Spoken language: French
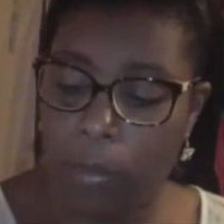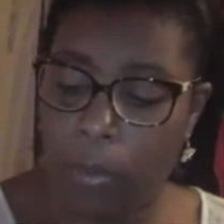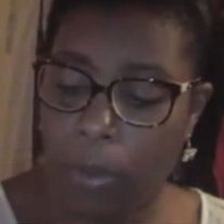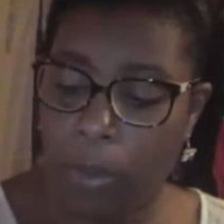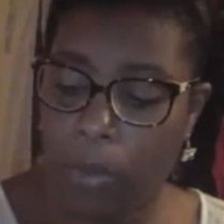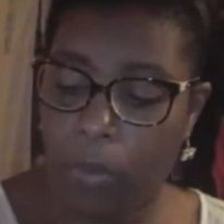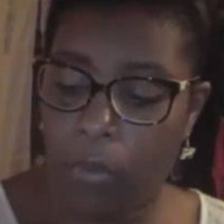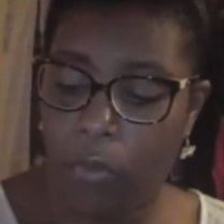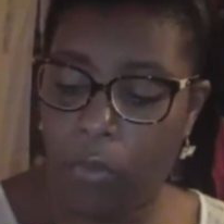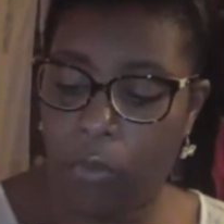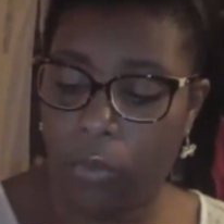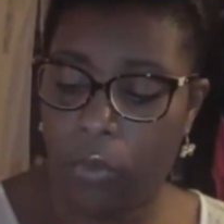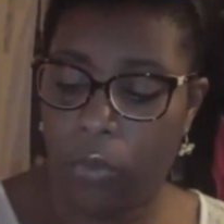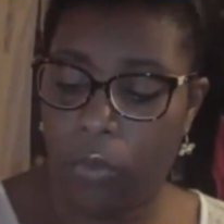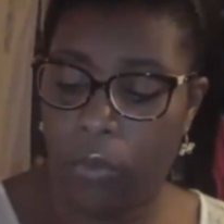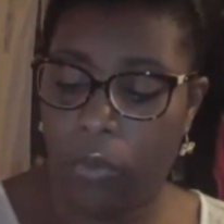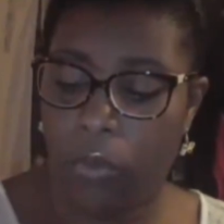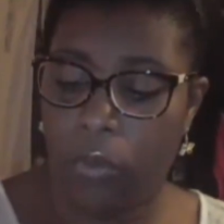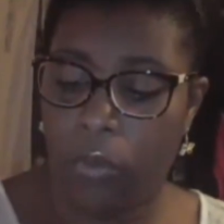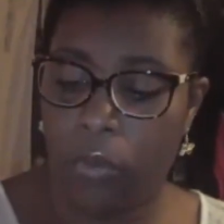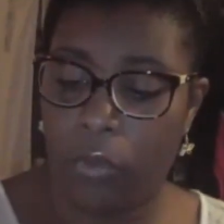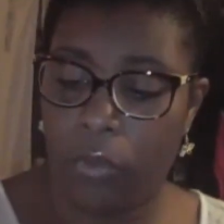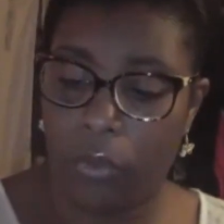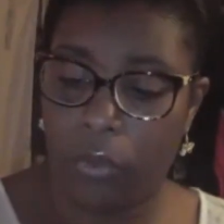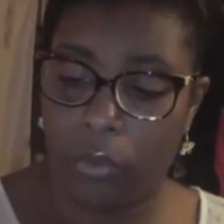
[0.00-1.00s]
par contre,
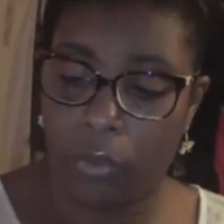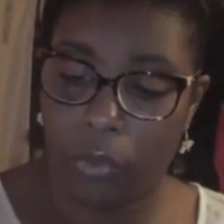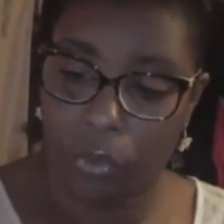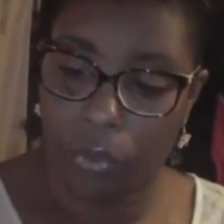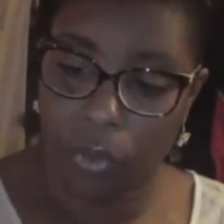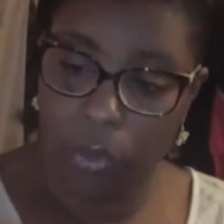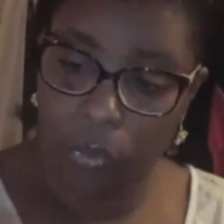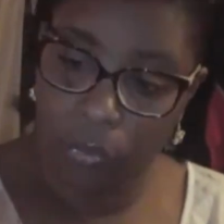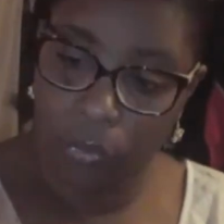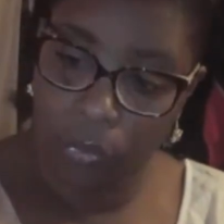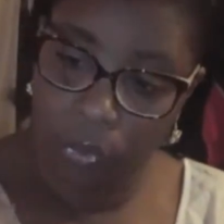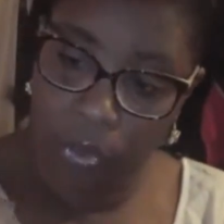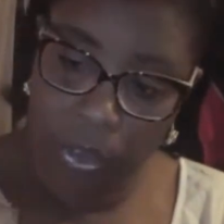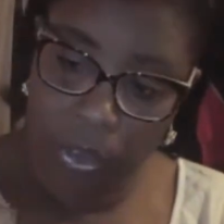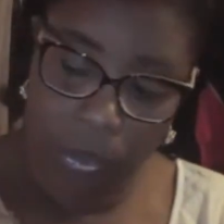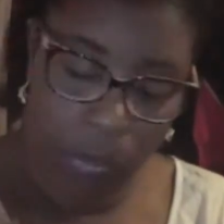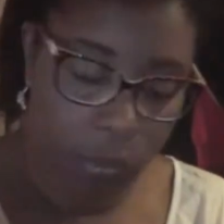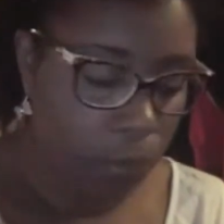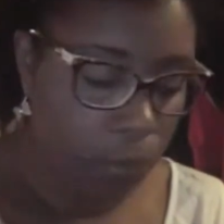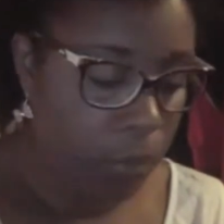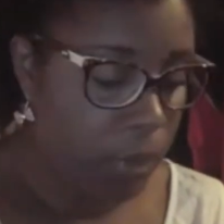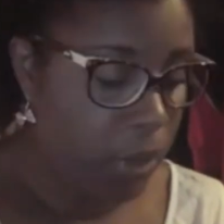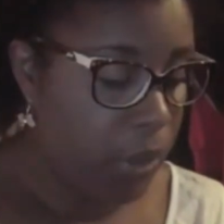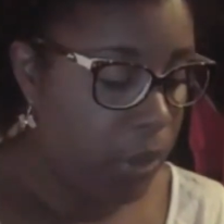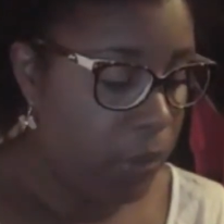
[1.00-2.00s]
euh, je vais vous dire
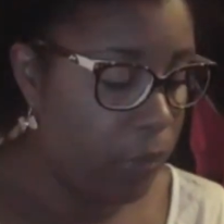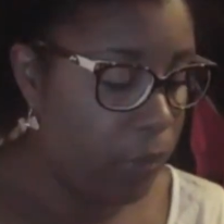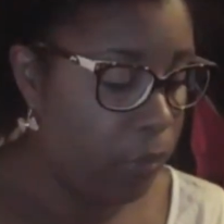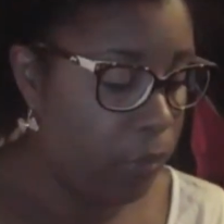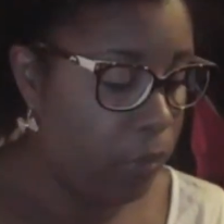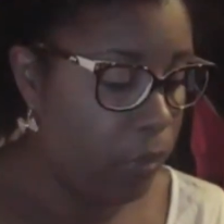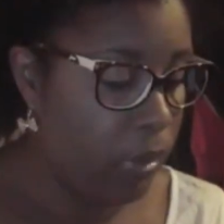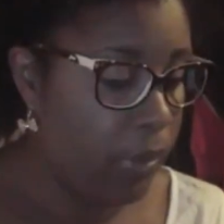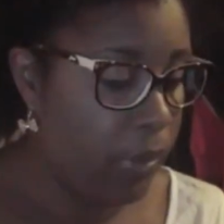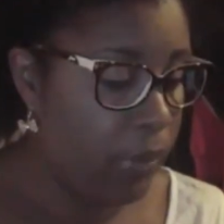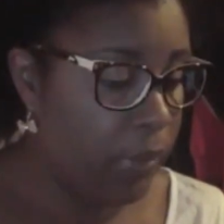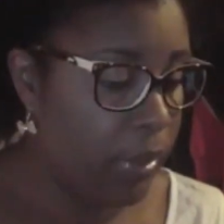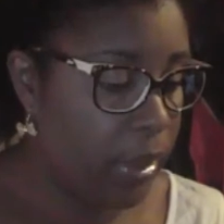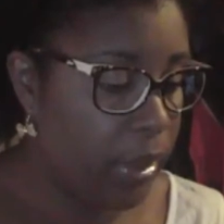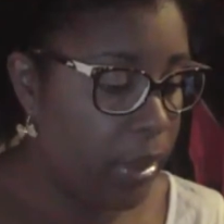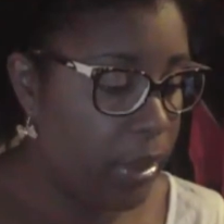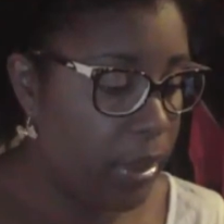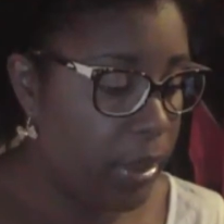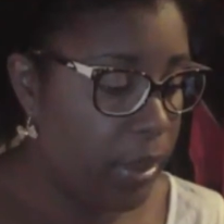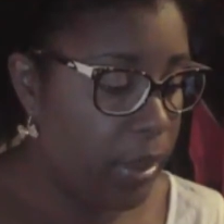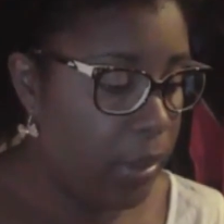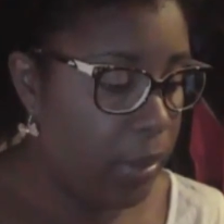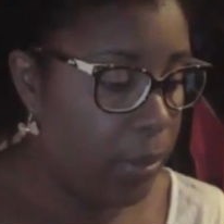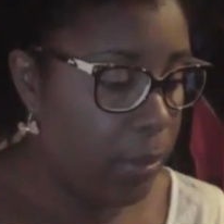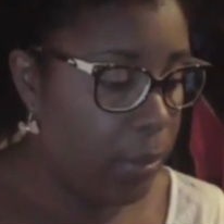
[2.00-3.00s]
combien ils font les
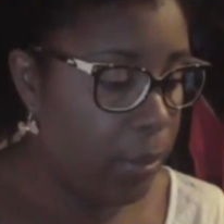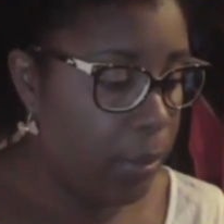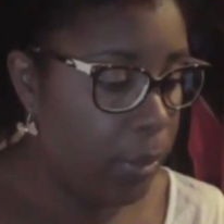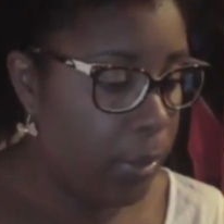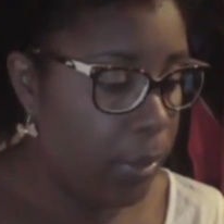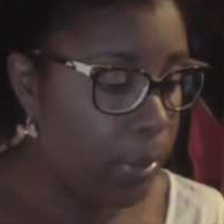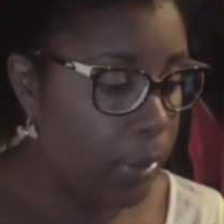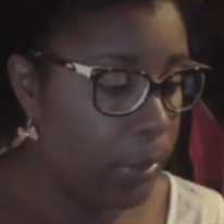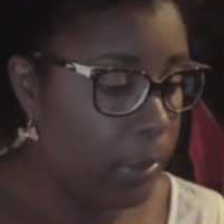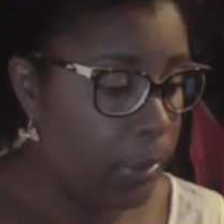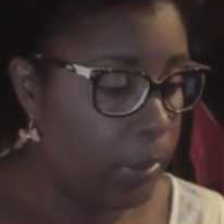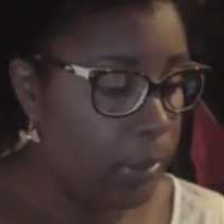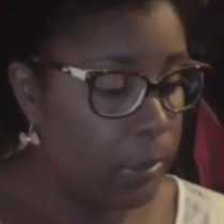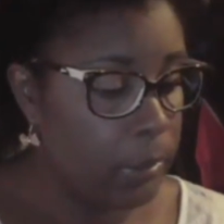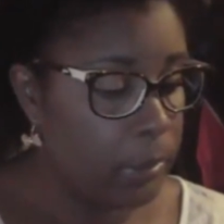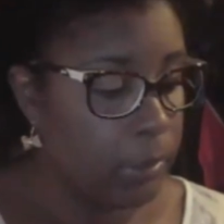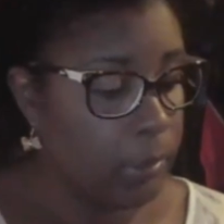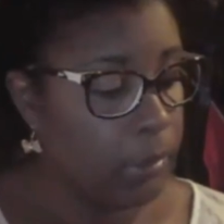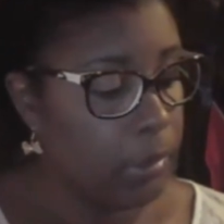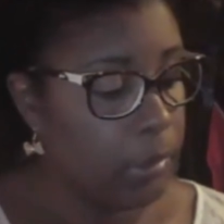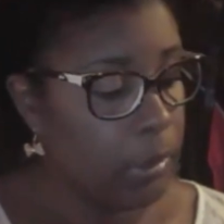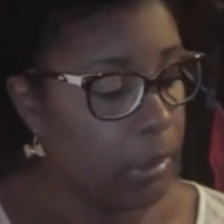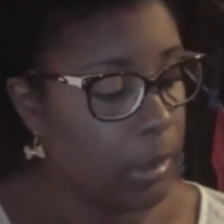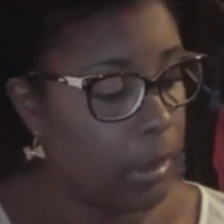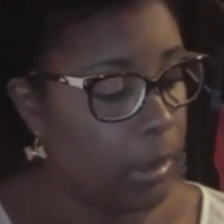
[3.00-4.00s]
vernis.
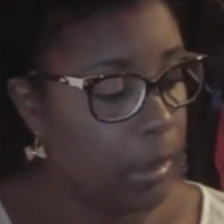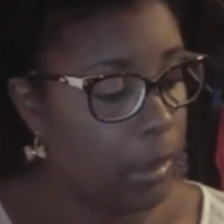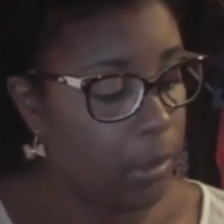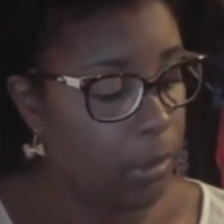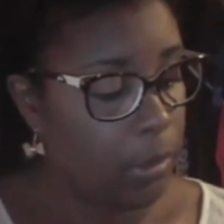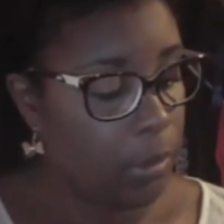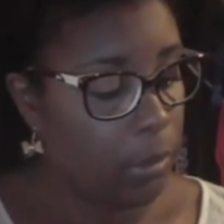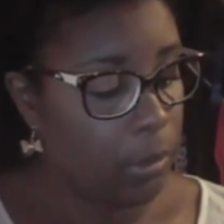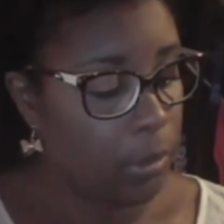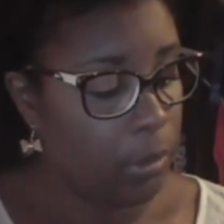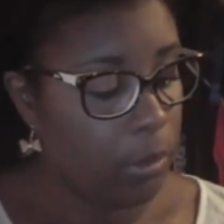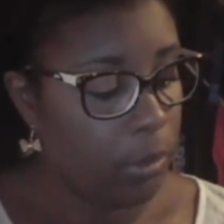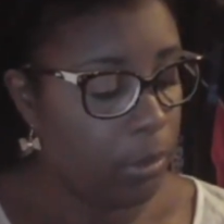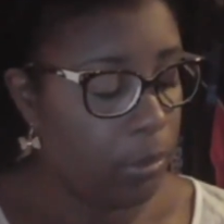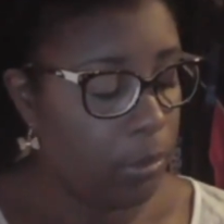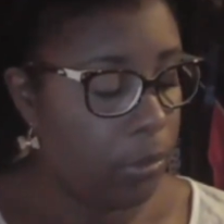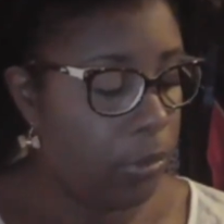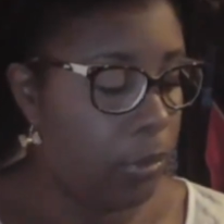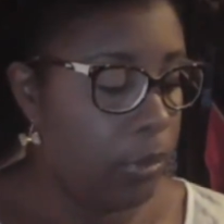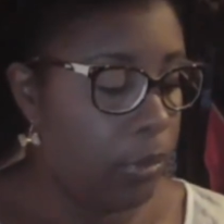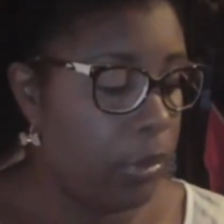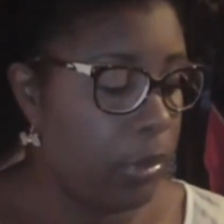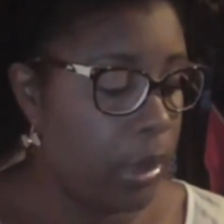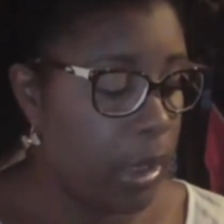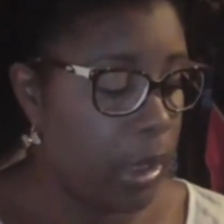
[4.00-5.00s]
alors,
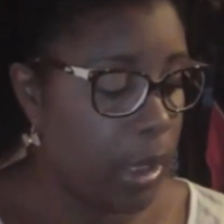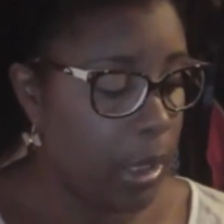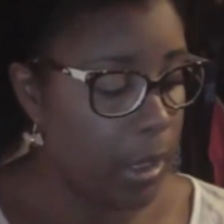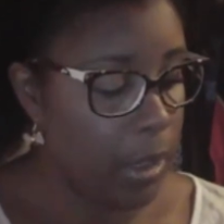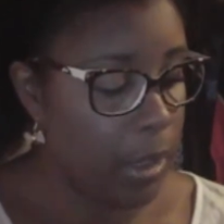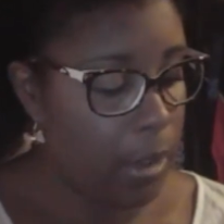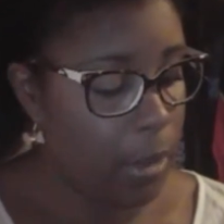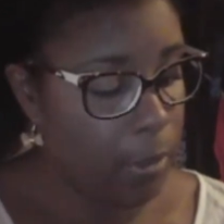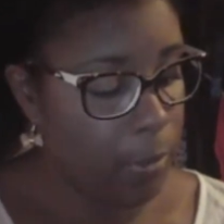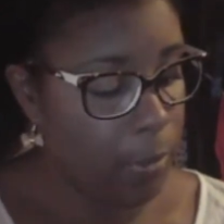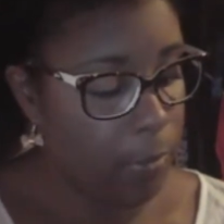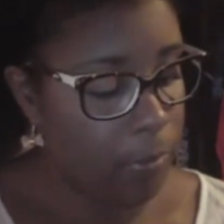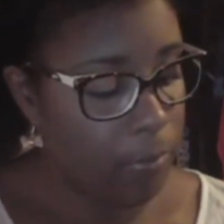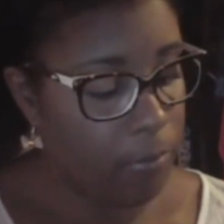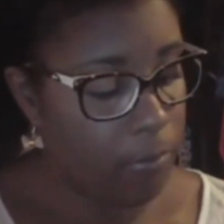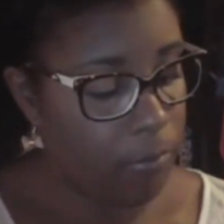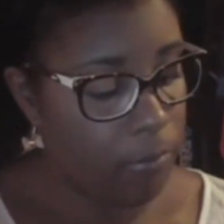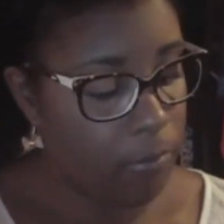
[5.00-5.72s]
de taille